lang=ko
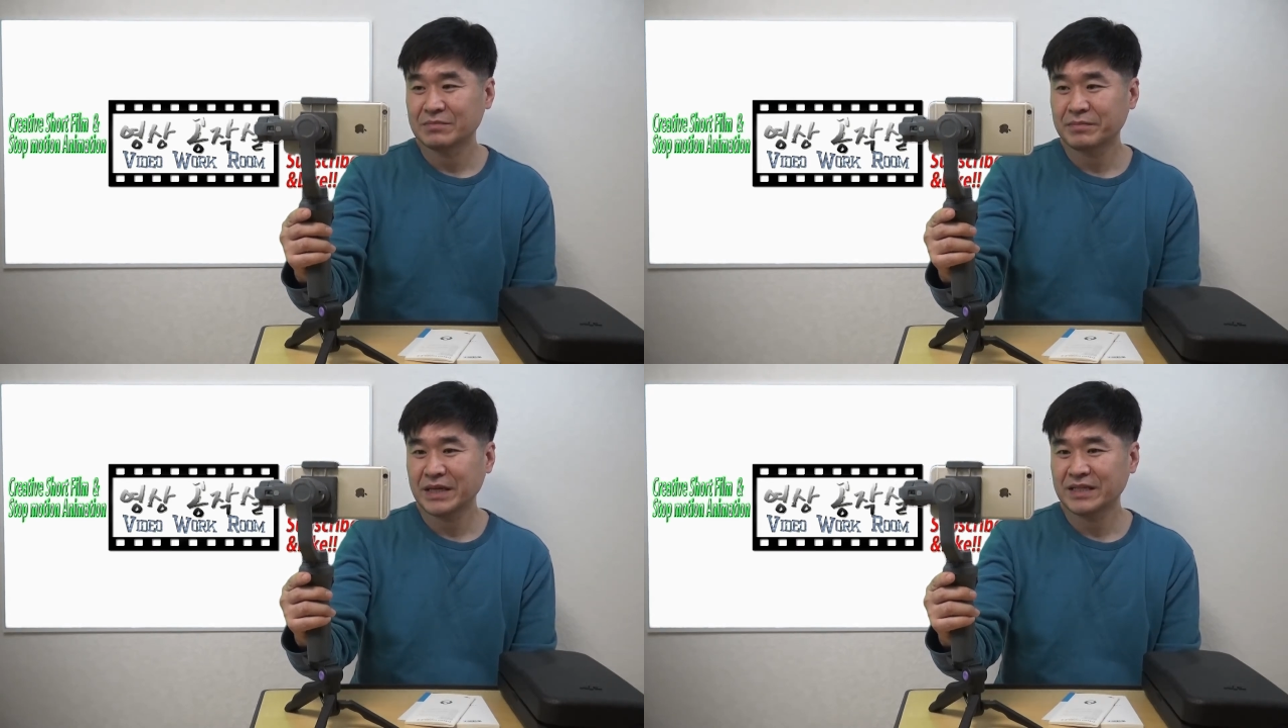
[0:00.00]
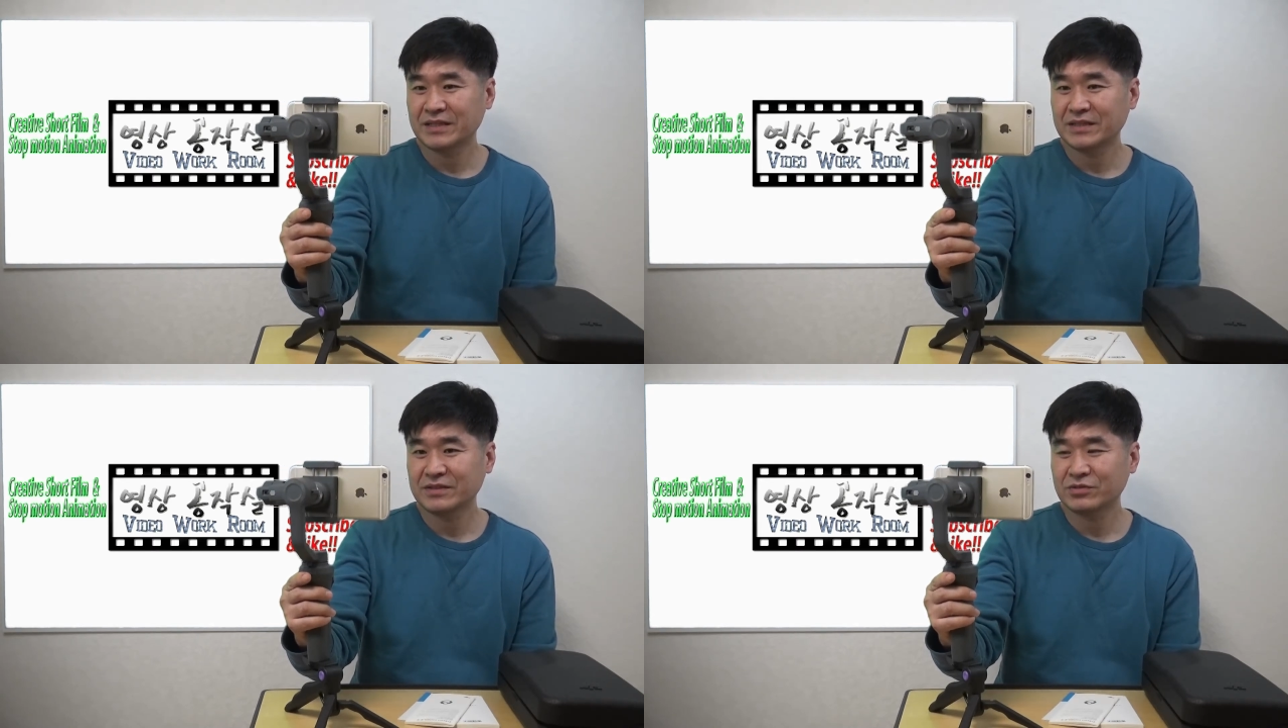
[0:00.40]

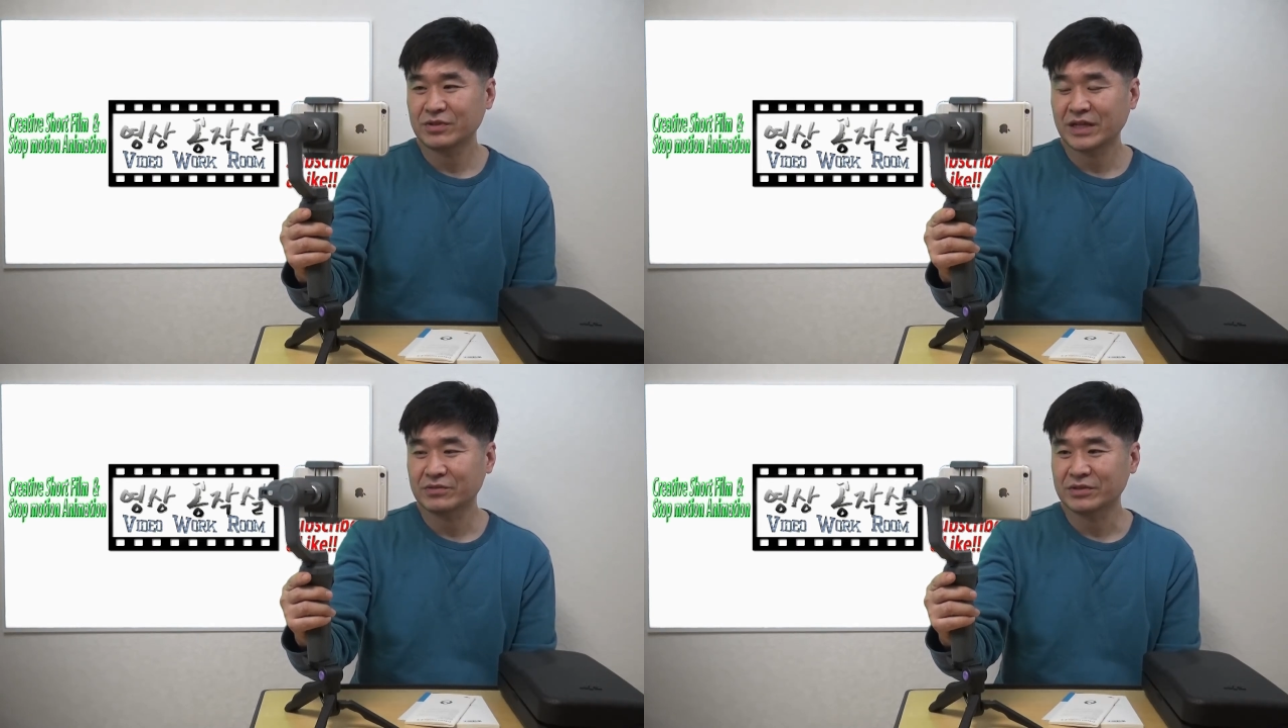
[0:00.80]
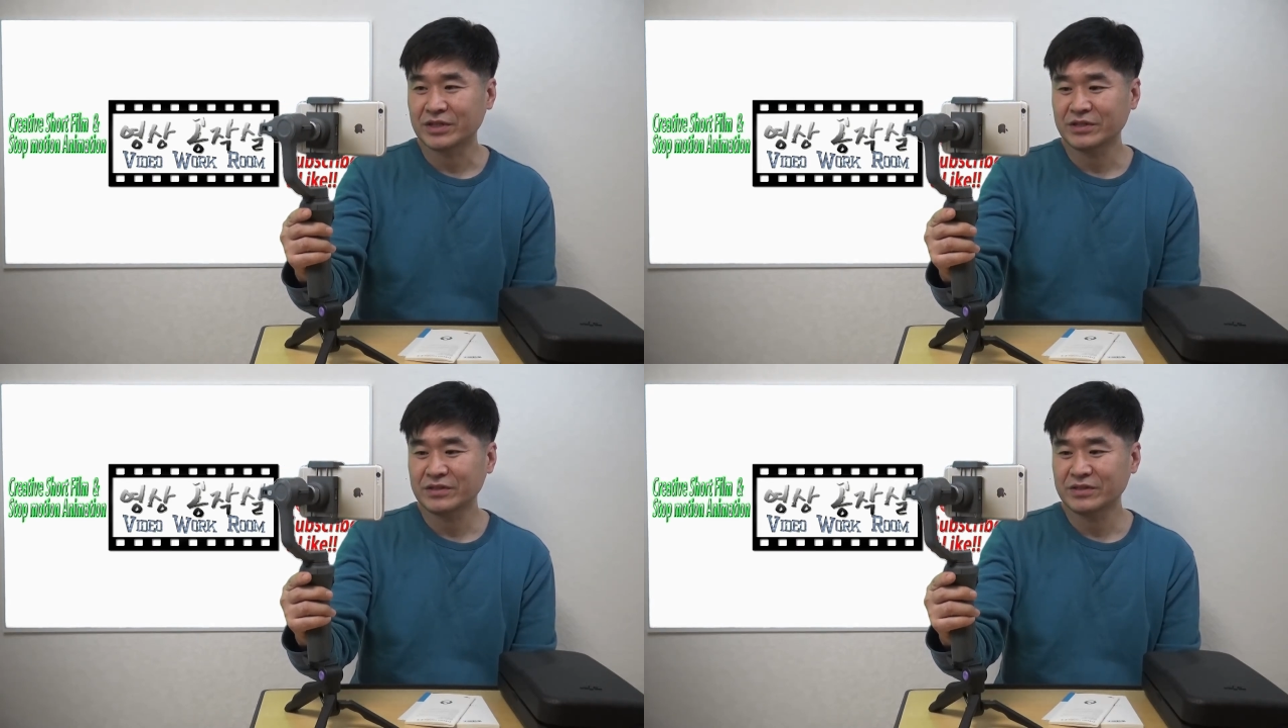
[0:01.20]
펜도
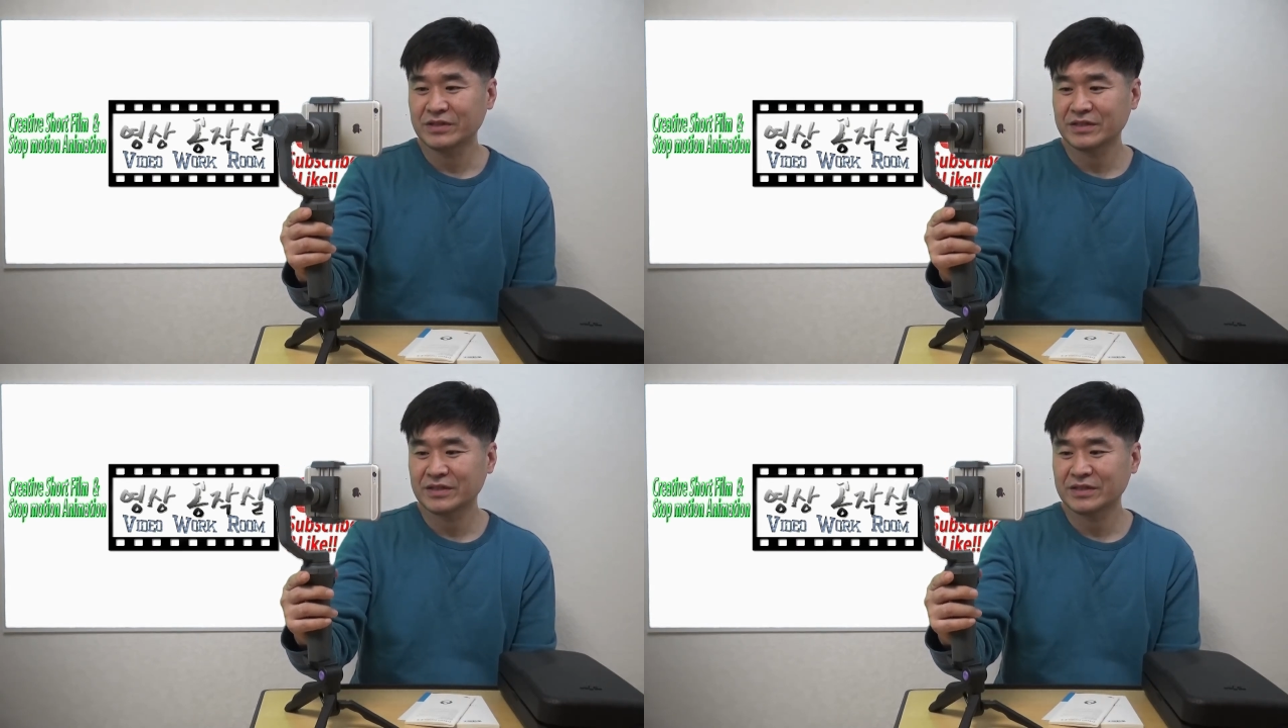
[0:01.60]
되고요.